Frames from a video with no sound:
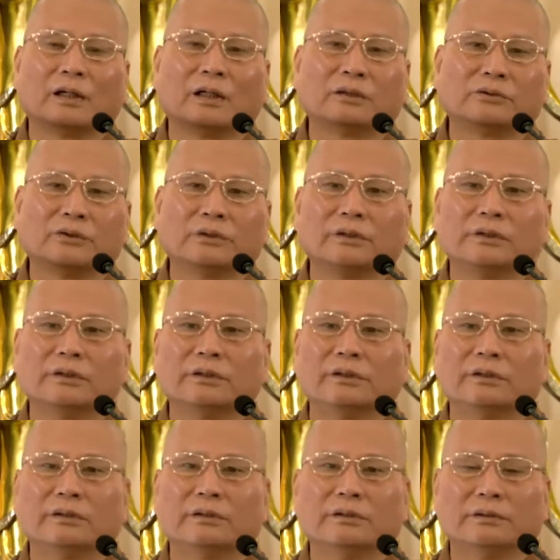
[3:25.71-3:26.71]
啊，所
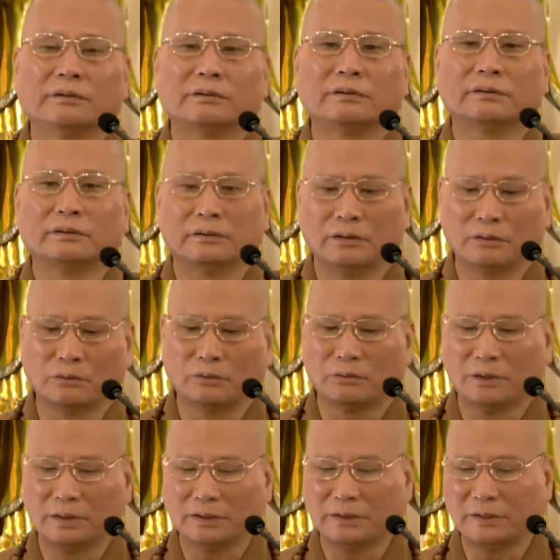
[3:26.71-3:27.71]
以。能够
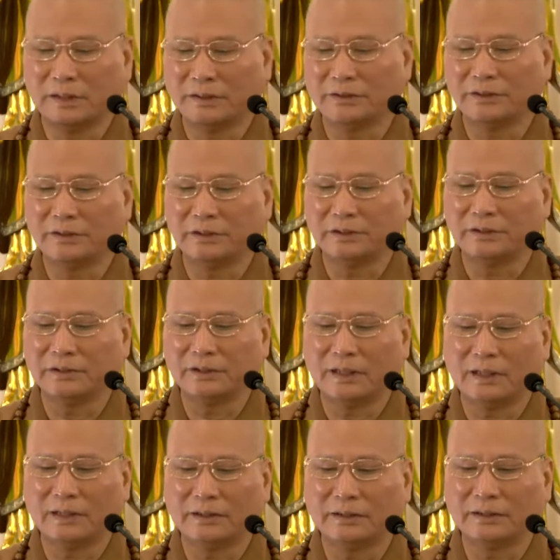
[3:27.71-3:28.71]
花心来学习
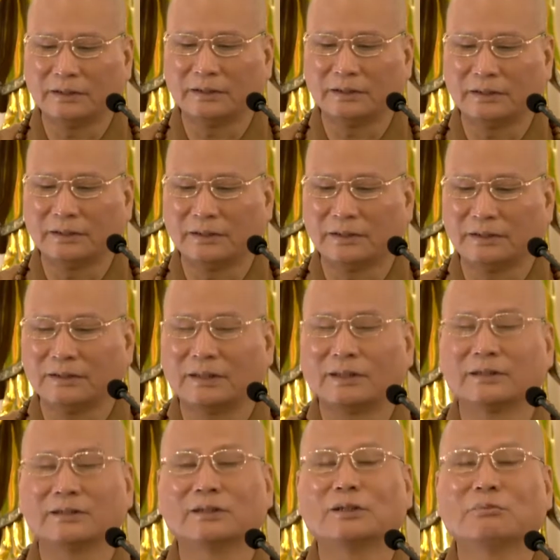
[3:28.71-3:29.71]
啊，的确
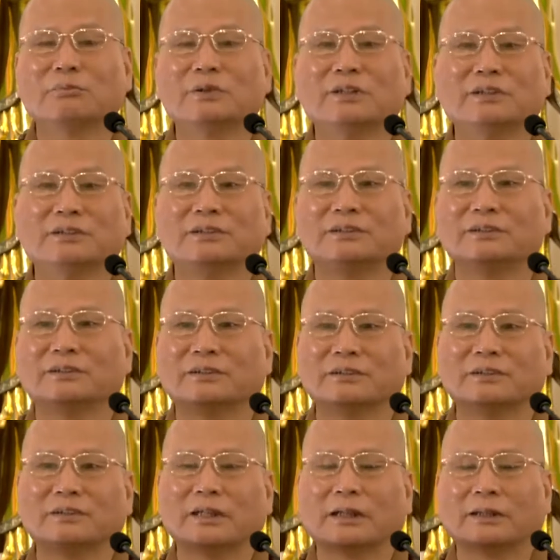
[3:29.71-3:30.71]
像圣边居
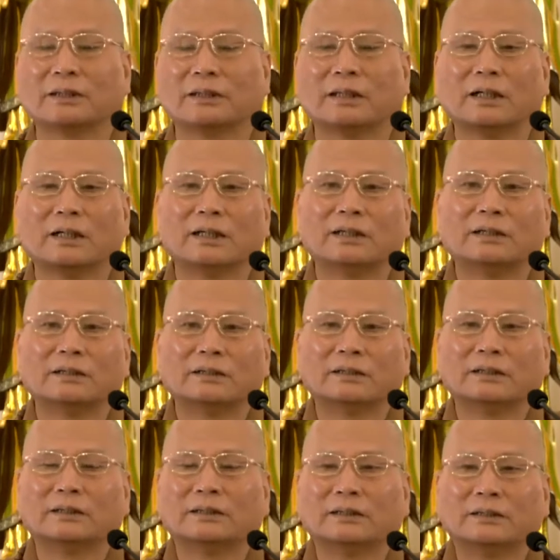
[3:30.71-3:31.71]
士讲的啊，
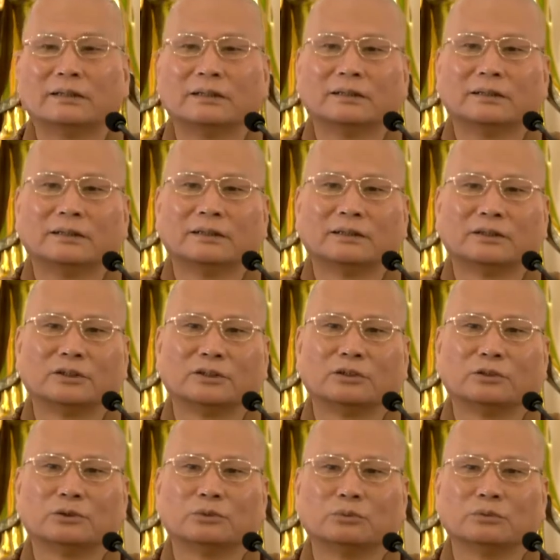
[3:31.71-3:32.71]

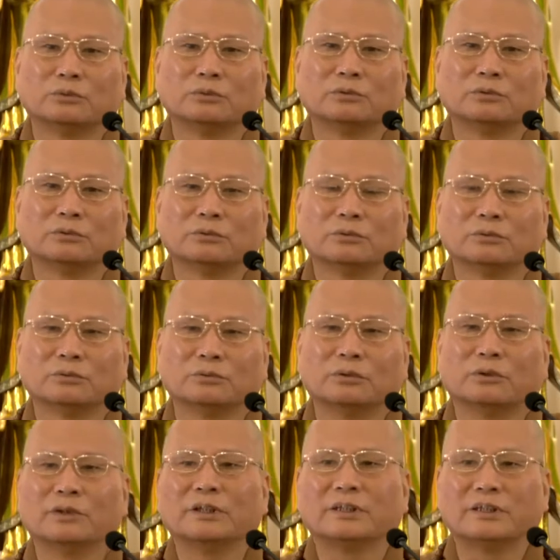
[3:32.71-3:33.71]
祖
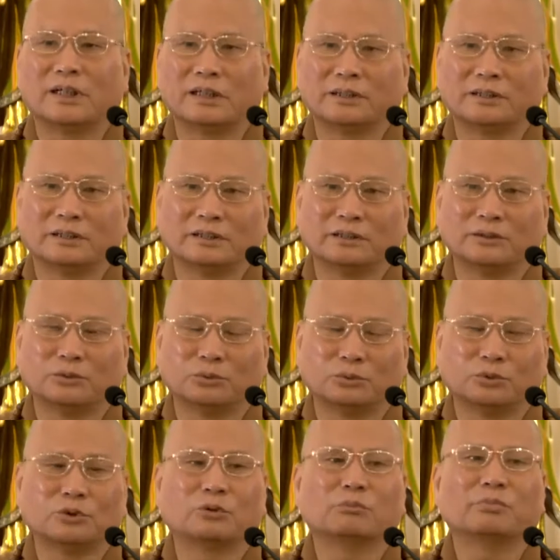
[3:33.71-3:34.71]
佛力加持，
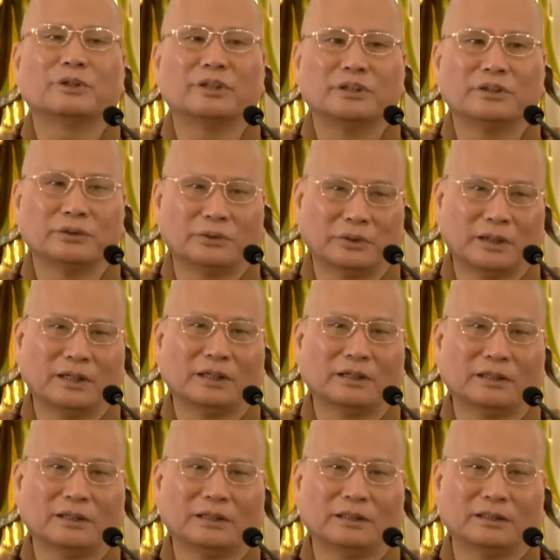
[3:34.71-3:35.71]
祖宗庇佑了
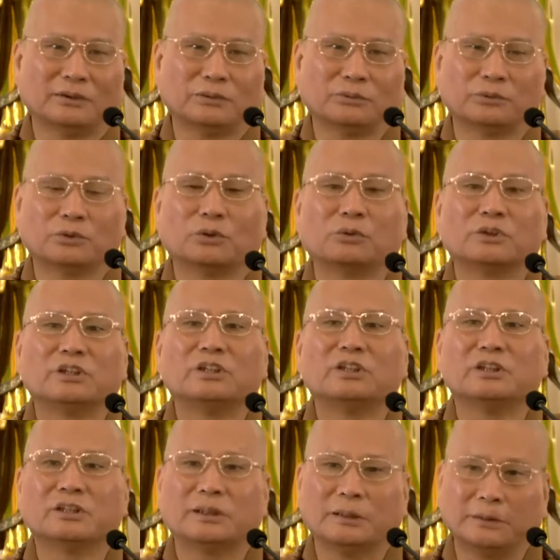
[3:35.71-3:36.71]
啊，祖宗
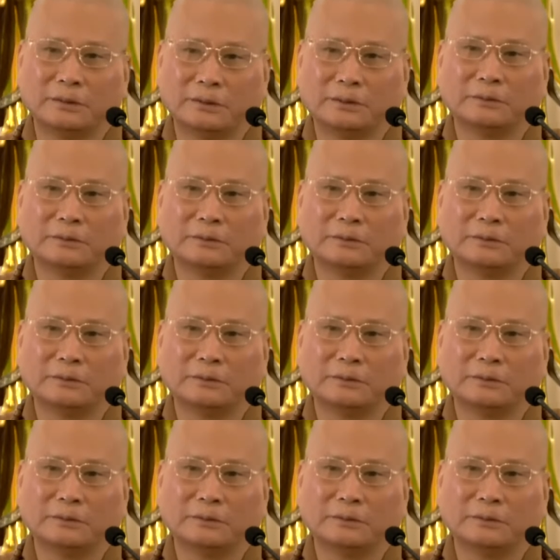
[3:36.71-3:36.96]
积德